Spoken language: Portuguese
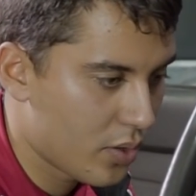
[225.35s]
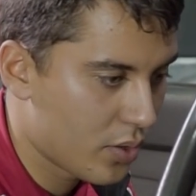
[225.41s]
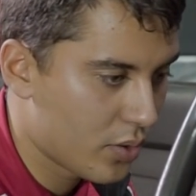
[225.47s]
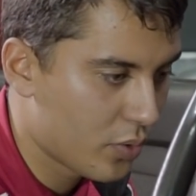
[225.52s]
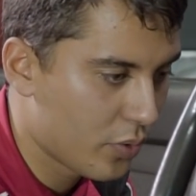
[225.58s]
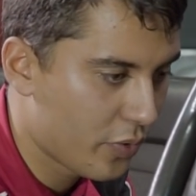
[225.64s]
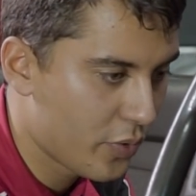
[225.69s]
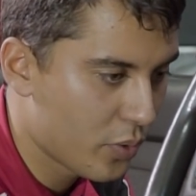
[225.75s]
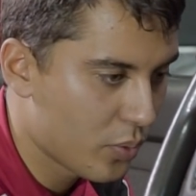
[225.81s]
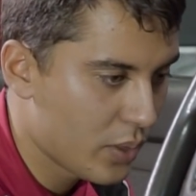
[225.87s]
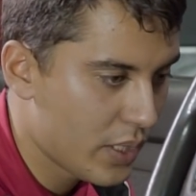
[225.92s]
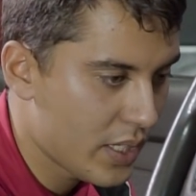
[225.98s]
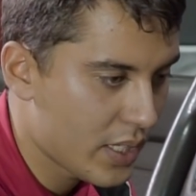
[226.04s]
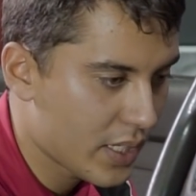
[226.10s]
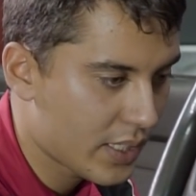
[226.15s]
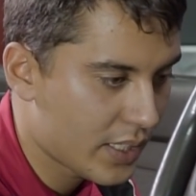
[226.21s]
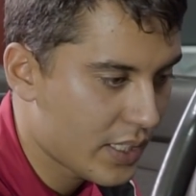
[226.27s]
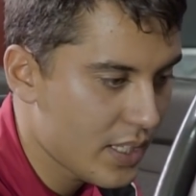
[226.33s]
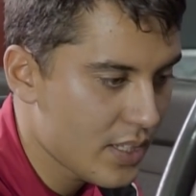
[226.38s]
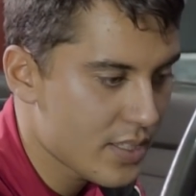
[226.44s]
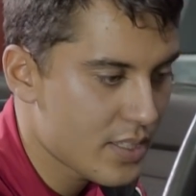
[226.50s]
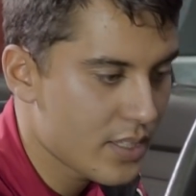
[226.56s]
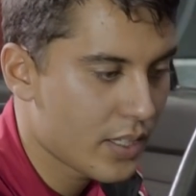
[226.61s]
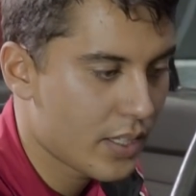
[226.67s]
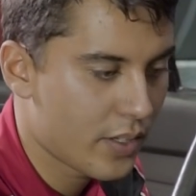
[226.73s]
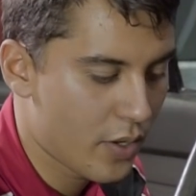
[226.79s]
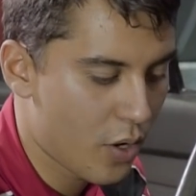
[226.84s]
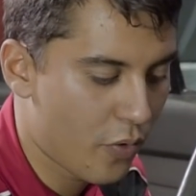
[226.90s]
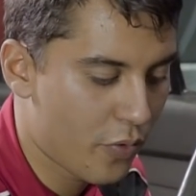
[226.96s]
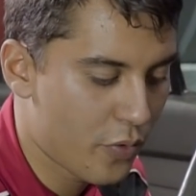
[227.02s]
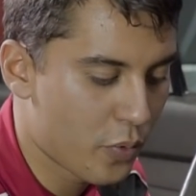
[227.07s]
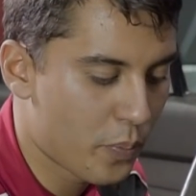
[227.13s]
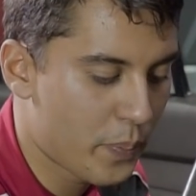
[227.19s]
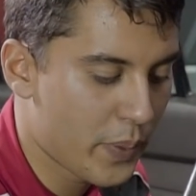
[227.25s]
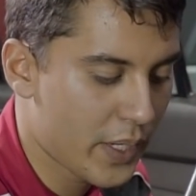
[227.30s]
no fio linha 15, que é o
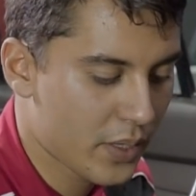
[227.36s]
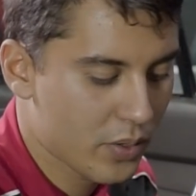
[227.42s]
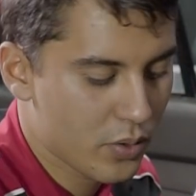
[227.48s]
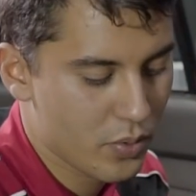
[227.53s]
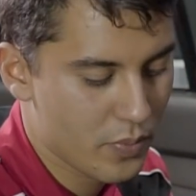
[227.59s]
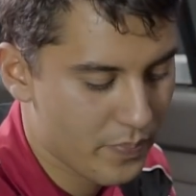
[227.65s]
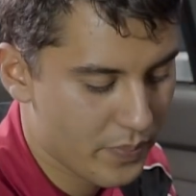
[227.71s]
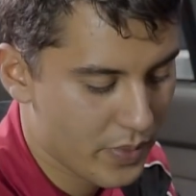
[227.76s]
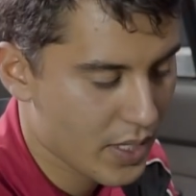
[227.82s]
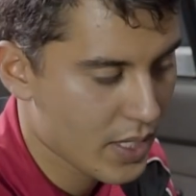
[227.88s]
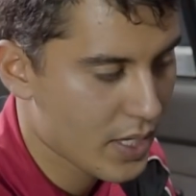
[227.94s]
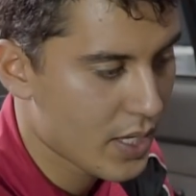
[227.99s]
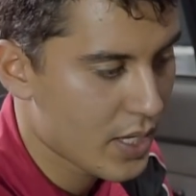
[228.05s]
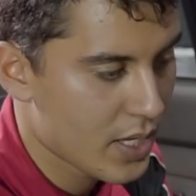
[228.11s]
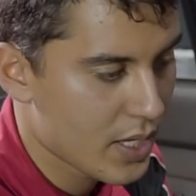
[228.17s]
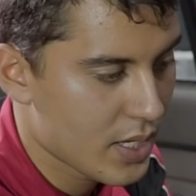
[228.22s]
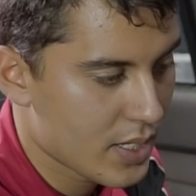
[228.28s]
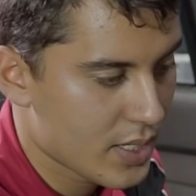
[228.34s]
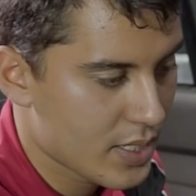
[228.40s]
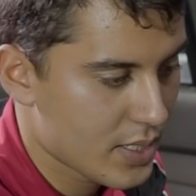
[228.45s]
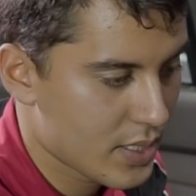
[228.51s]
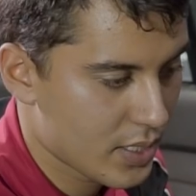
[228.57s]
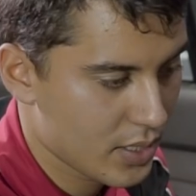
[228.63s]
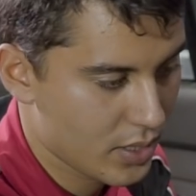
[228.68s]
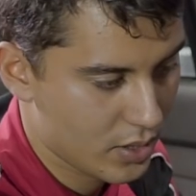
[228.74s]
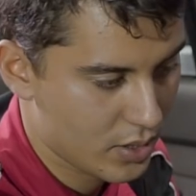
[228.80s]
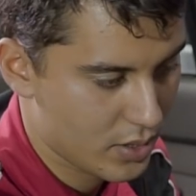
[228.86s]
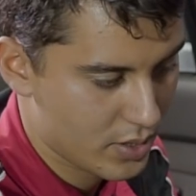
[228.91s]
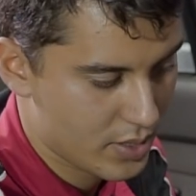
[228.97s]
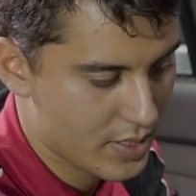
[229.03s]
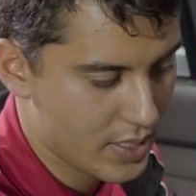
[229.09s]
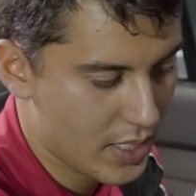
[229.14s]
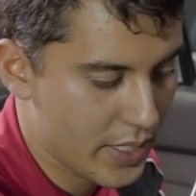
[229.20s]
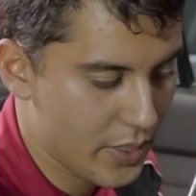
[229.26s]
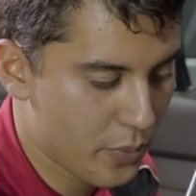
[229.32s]
fio preto.
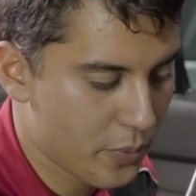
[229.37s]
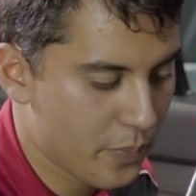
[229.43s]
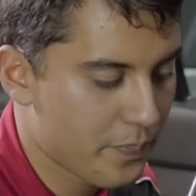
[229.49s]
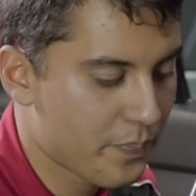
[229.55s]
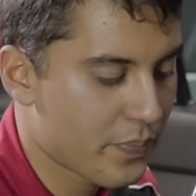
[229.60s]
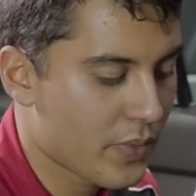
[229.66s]
Saiu.